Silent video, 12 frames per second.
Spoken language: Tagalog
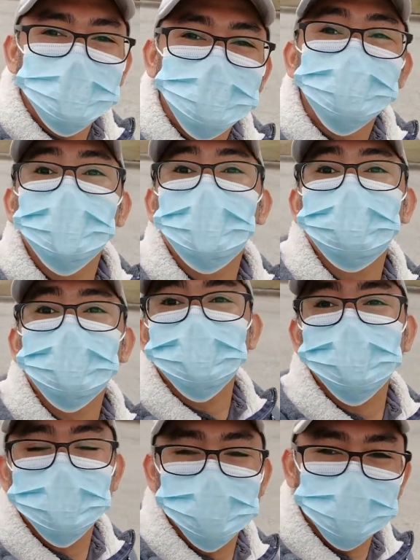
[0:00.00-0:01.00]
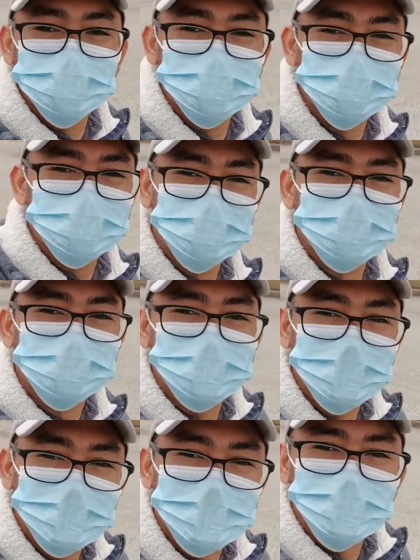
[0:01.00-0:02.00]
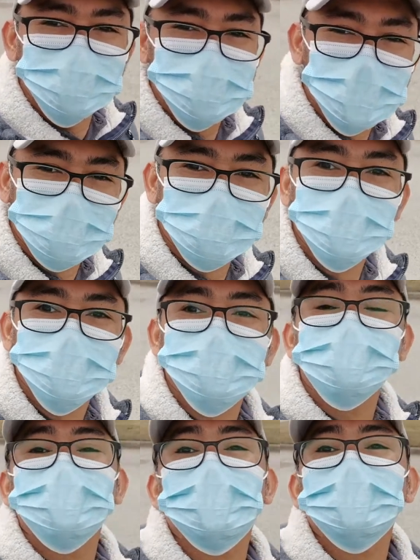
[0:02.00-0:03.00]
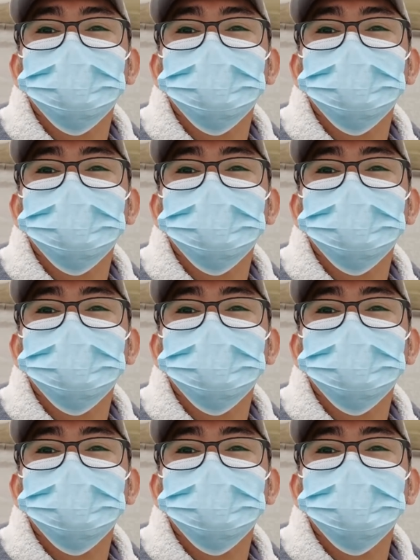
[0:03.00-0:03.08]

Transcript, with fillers: Shoppers. Shoppers Drug